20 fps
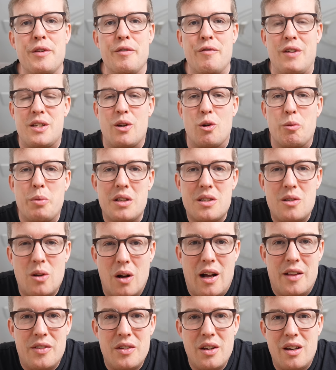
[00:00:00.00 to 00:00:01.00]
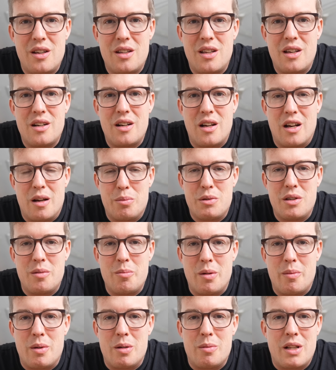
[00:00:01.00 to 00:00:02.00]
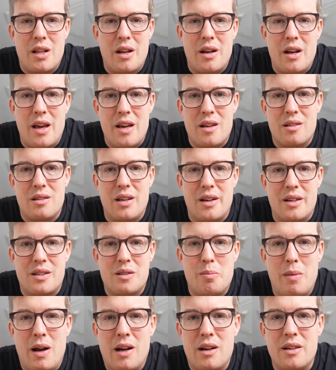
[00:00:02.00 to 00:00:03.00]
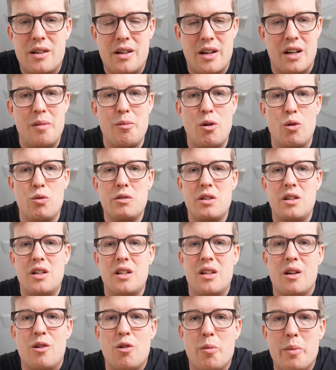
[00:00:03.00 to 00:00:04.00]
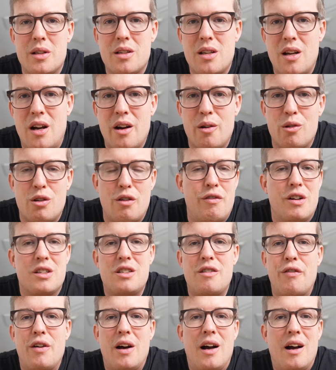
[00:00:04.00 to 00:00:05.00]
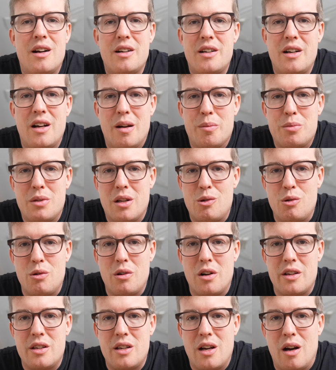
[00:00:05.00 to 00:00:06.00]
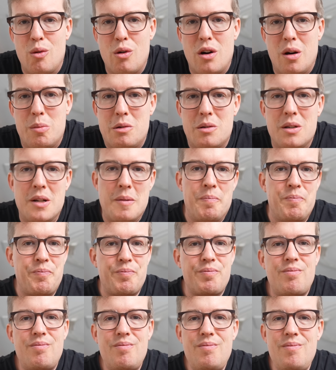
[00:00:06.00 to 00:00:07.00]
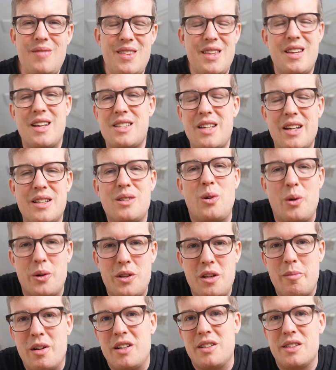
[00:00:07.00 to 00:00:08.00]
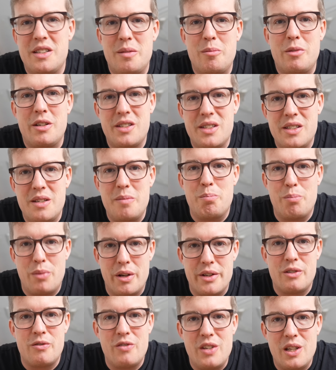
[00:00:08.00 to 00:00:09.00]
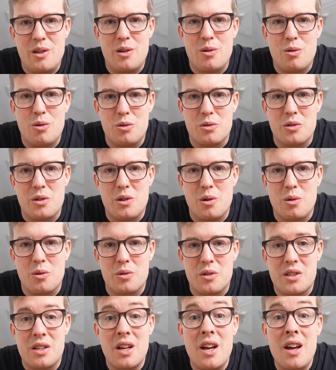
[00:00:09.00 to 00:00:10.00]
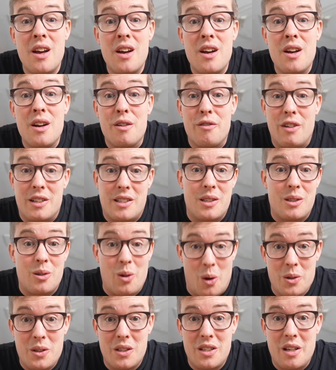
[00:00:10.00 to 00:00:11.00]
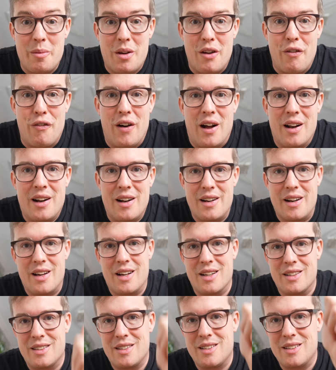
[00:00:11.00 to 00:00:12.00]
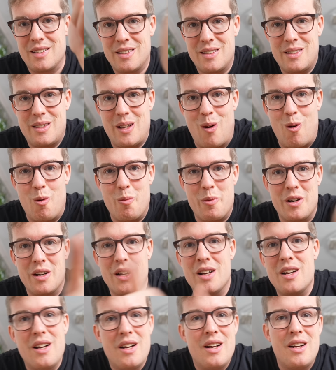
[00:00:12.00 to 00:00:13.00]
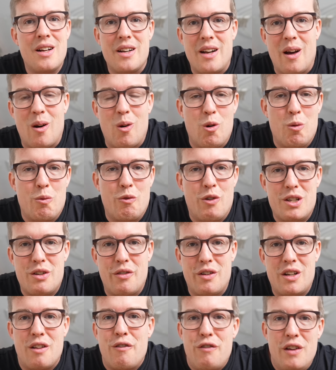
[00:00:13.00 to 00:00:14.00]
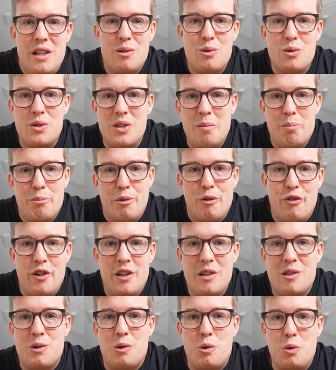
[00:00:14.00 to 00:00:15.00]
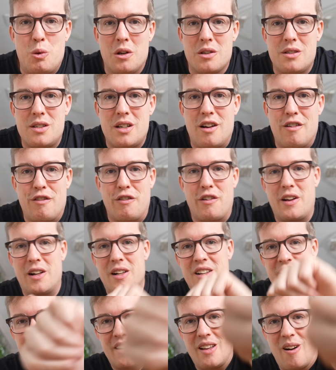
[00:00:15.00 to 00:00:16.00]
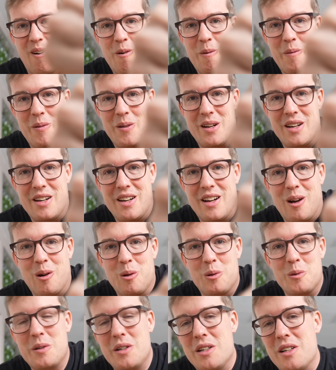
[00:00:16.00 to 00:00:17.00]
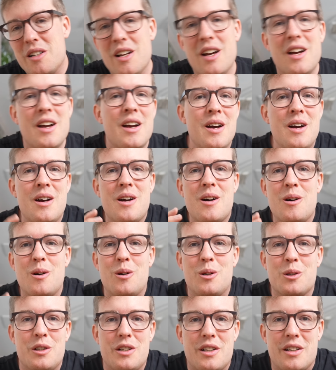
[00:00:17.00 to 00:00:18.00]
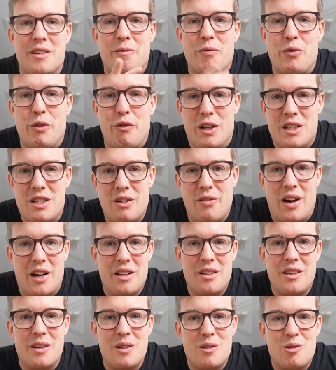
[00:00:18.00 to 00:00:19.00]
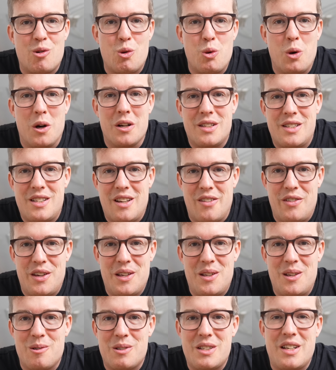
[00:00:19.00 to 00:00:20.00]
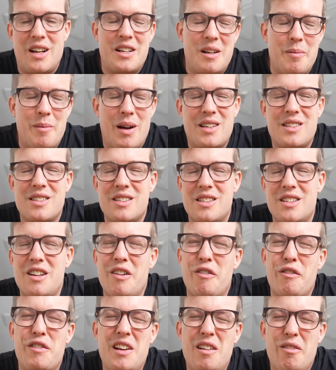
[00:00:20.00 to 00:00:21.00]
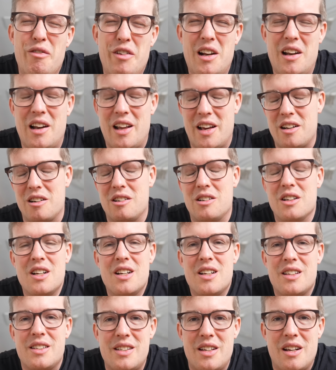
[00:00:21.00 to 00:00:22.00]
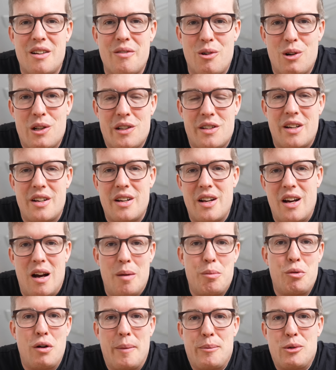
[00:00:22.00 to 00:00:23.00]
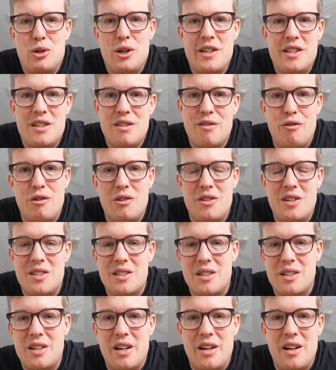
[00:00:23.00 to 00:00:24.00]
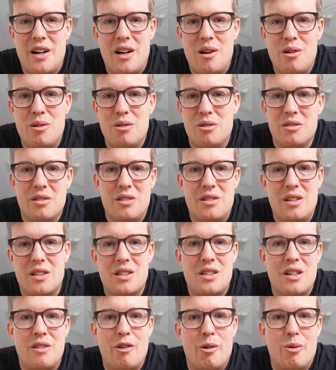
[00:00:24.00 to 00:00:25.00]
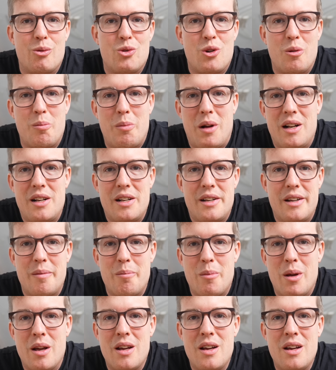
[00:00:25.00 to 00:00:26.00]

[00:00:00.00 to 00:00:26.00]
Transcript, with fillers: Falls ihr übrigens noch andere Ideen habt, die man mit den AirTags machen kann, immer unten in die Kommentare oder falls ihr Fragen habt, natürlich auch, aber das ist jetzt heute mal ein ziemlich simples Video unter uns. Falls es trotzdem gefallen hat, Daumen nach oben, falls ihr findet, viel zu simpel, viel zu kurz, Raphael, Daumen nach unten. Und äh, falls ihr weiterhin so kurze Videos, nein, die meisten sind ja viel, viel länger, sehen wollt, dann Abo abschließen für diesen Kanal und dann sehen wir uns schon bald im